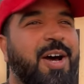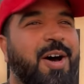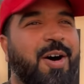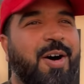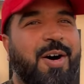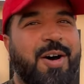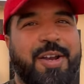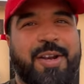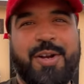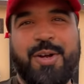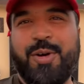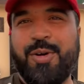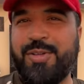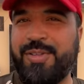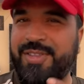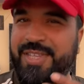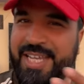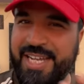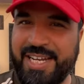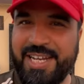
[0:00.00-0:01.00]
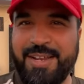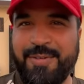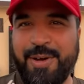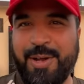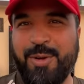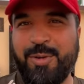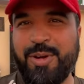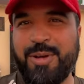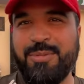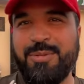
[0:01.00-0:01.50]
और देखने
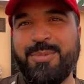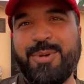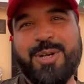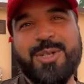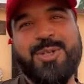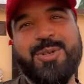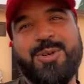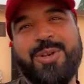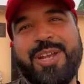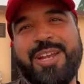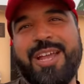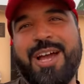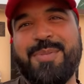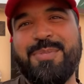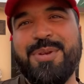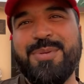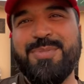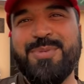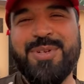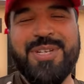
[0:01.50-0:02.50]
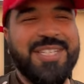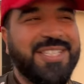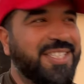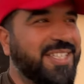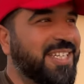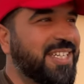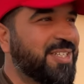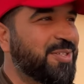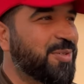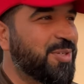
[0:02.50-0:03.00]
वालों का भी बहुत शुक्रिया कि आपने पूरी
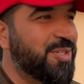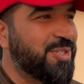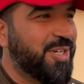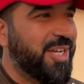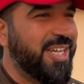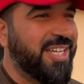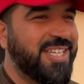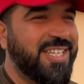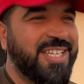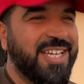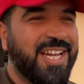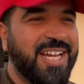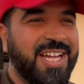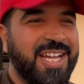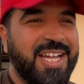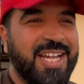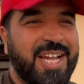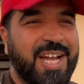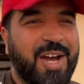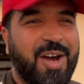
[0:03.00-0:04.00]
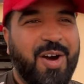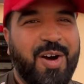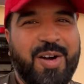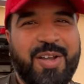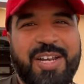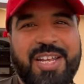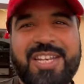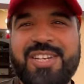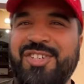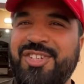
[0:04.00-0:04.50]
सीरीज़ को इन्जॉय किया
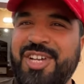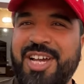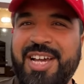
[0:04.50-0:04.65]
और इन